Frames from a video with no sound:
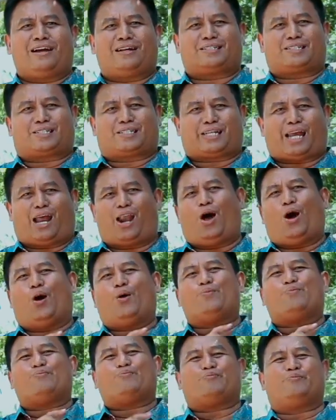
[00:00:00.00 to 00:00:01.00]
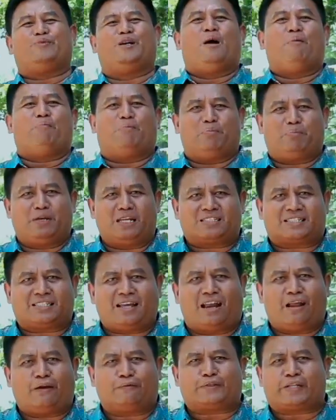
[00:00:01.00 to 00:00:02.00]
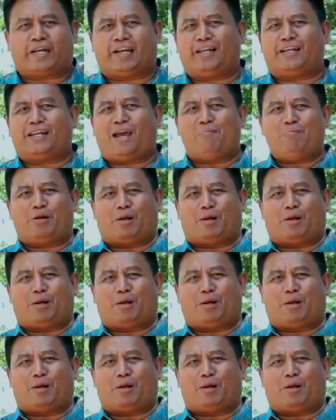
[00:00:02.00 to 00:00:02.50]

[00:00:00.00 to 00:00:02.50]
Shalom. Pemirsa Live Channel yang